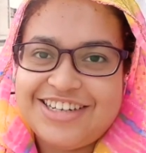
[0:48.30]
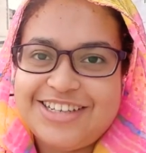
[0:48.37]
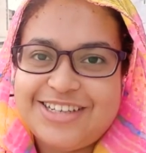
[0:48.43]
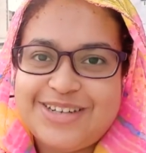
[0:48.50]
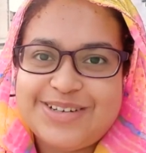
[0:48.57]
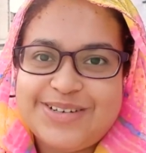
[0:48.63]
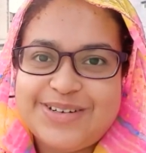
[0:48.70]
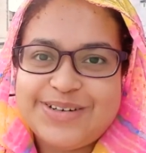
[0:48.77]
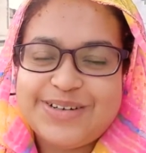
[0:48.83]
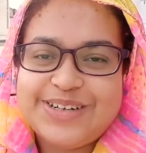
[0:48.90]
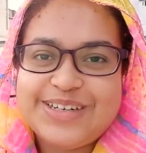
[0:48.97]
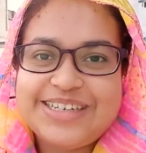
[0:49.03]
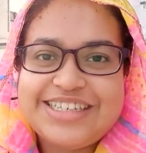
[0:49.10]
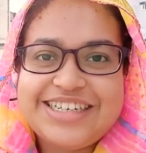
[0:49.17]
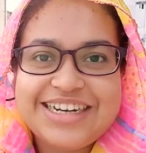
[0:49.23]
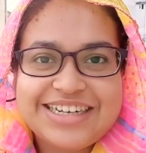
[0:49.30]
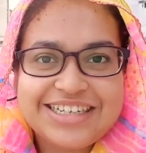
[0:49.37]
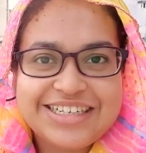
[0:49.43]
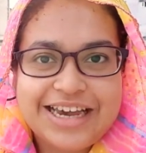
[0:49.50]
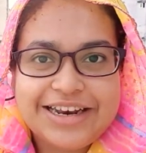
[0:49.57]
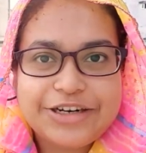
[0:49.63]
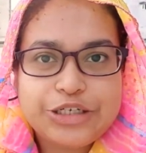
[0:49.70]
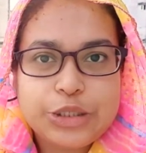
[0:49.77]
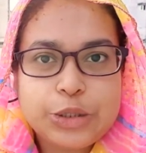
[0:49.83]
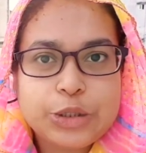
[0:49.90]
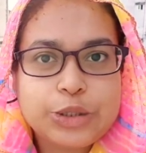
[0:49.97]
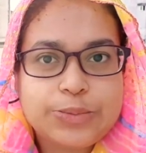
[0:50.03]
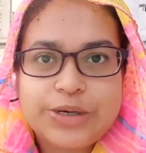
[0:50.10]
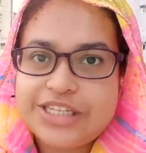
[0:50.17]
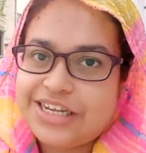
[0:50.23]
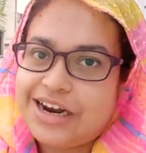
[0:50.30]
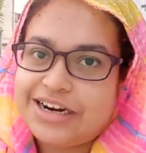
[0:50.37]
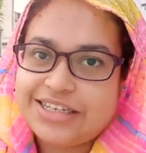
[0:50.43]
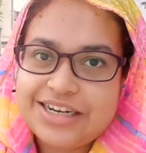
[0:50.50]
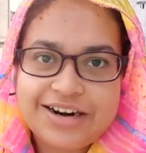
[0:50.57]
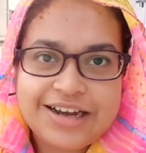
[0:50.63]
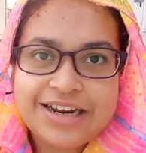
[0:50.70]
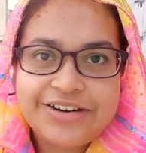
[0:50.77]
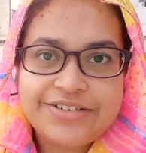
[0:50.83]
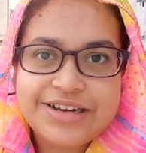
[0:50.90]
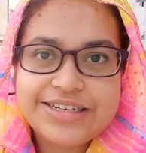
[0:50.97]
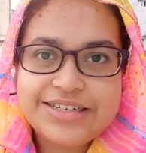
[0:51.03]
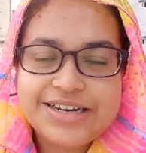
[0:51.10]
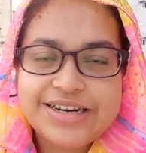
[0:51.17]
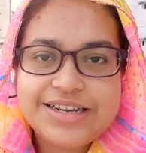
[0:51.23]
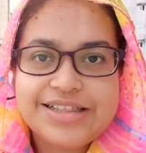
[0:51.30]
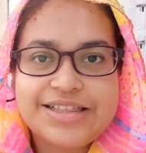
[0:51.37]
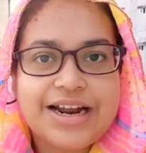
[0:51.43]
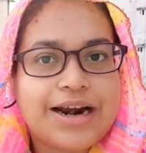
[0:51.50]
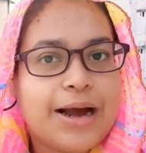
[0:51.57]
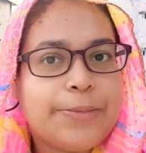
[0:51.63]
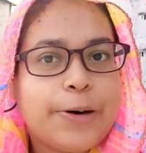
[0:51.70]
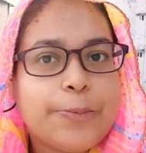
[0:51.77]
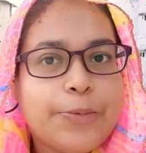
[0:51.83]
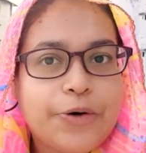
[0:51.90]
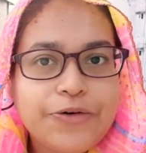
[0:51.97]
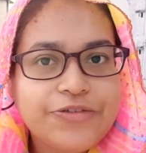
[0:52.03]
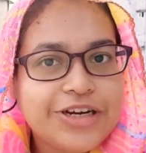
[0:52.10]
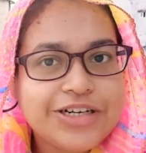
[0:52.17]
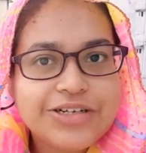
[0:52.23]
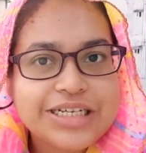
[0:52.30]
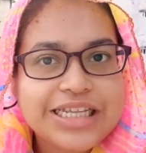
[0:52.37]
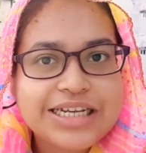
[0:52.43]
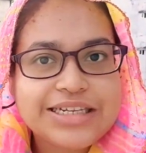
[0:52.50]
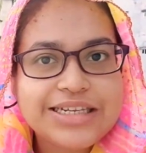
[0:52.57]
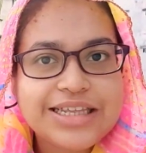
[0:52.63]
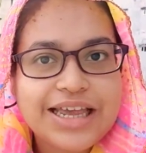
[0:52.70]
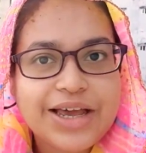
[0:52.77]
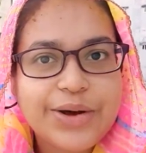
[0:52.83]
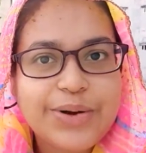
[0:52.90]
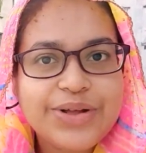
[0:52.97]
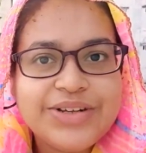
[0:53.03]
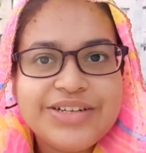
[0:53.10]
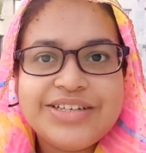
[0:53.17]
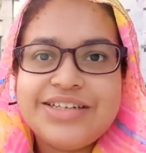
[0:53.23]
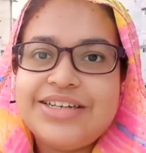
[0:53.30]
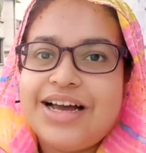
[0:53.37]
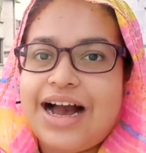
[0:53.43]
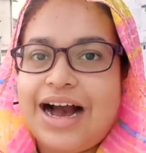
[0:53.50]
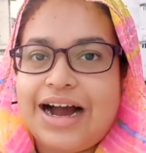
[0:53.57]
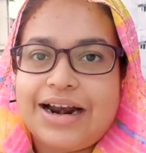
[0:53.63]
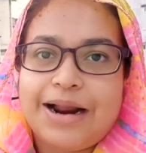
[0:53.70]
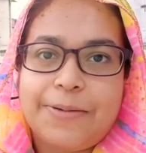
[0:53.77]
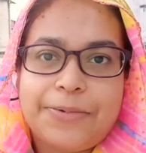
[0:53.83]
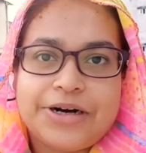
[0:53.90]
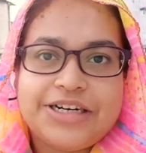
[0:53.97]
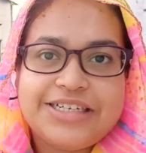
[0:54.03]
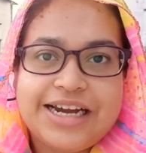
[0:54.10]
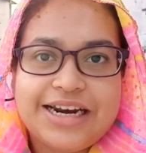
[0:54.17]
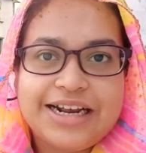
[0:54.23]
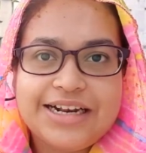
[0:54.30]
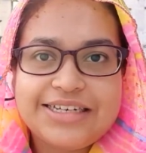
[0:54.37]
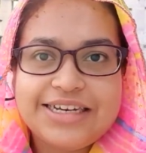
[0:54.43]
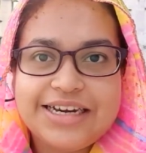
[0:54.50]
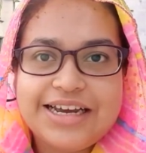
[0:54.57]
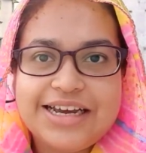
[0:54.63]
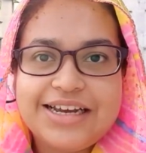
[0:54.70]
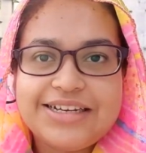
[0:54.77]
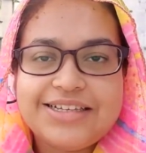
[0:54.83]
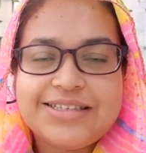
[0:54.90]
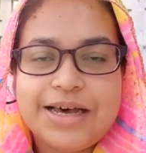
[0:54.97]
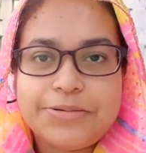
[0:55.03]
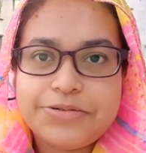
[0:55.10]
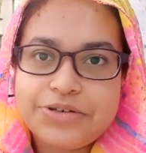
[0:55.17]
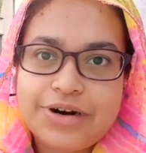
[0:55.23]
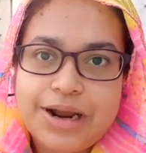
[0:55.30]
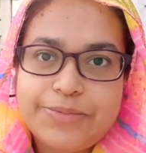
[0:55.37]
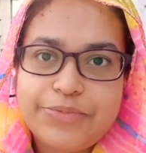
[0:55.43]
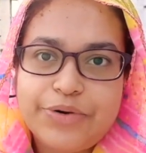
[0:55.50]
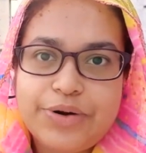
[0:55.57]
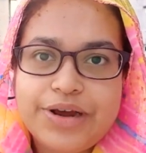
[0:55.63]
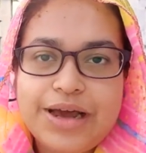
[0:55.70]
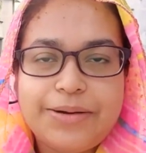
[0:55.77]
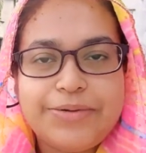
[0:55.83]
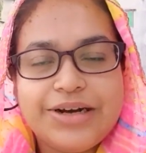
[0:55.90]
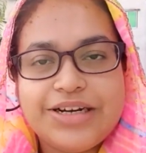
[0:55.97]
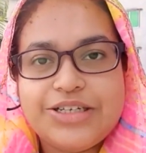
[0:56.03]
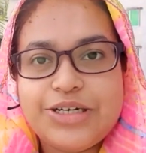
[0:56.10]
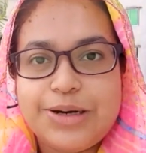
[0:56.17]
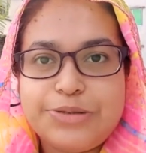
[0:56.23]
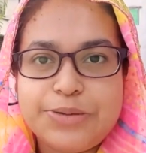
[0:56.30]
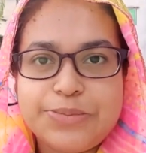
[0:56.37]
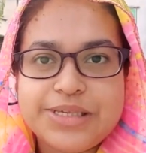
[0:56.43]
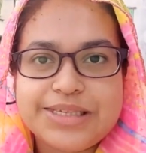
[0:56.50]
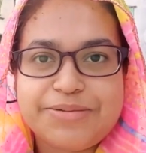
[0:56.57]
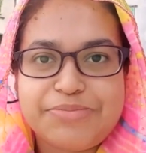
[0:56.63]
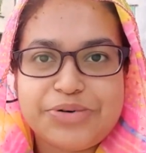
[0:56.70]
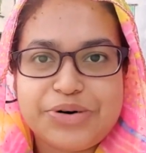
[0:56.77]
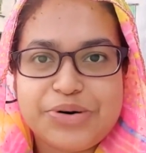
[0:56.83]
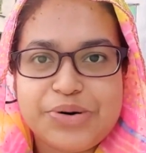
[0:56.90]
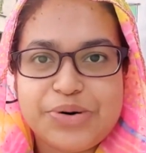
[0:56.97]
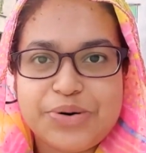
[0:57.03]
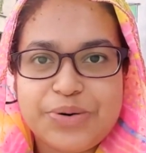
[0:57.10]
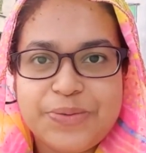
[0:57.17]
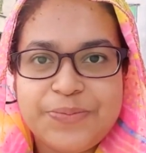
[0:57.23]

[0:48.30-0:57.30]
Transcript: তো সেটা জানার জন্য তোমরা যারা যারা ইন্টারেস্টেড তারা আমার পুরো ভিডিওটা দেখতে থেকো আর আমার চ্যানেলটাকে সাবস্ক্রাইব করে আমাকে সবসময় সাপোর্ট করো